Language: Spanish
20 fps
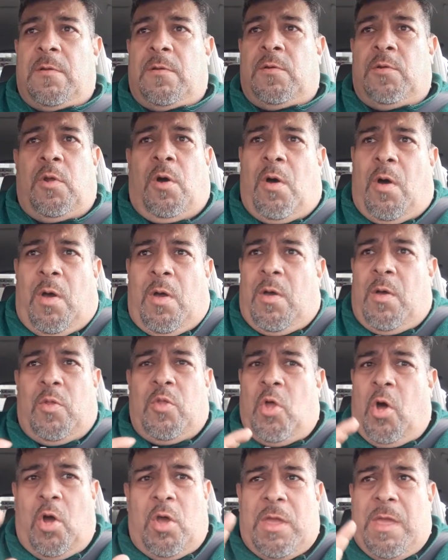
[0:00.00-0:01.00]
No,
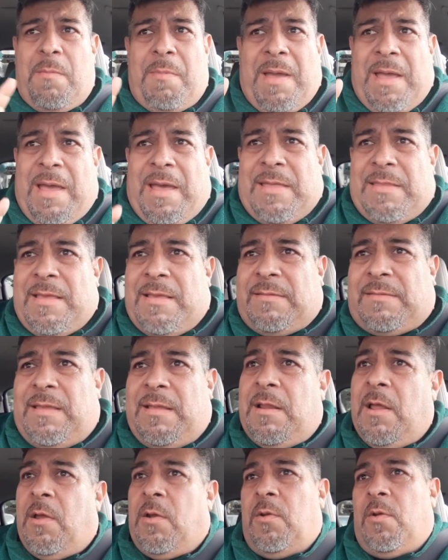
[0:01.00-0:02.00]
no iba a
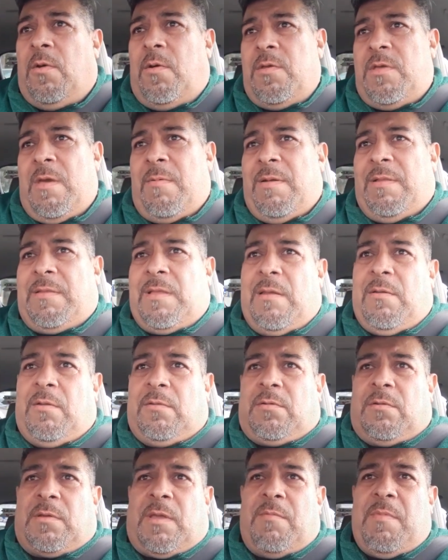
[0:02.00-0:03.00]
decir, no, llévate al
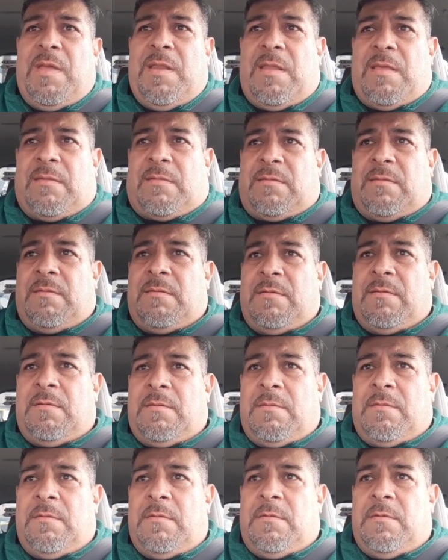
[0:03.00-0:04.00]
otro Jiménez.
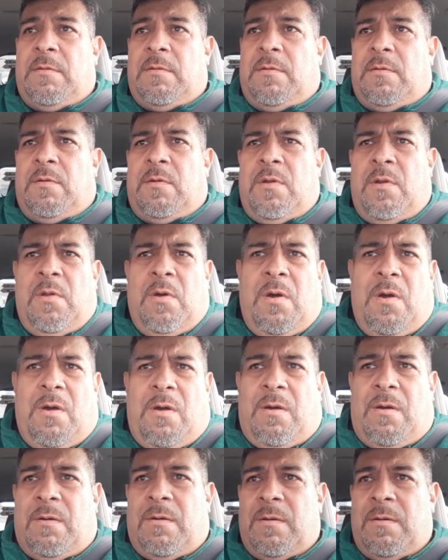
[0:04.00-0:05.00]

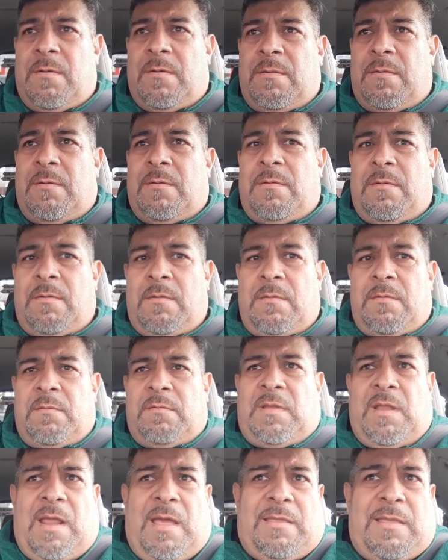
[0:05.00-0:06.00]
No,
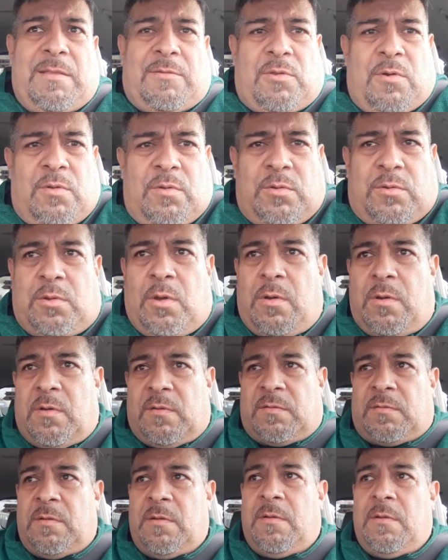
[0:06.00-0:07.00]
sería de
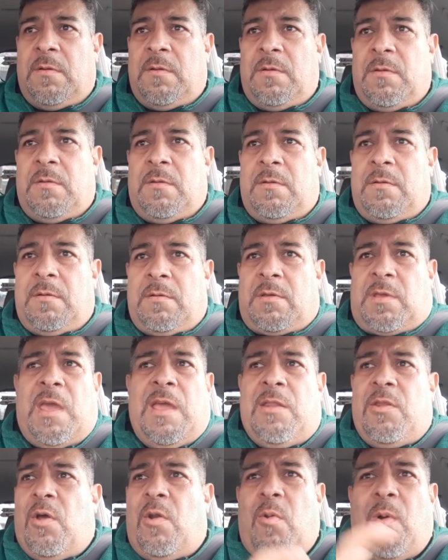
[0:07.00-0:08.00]
tontos.
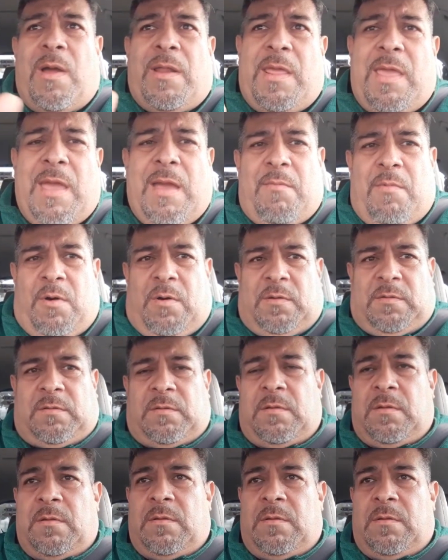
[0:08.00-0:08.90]
¿Quién no lo haríamos?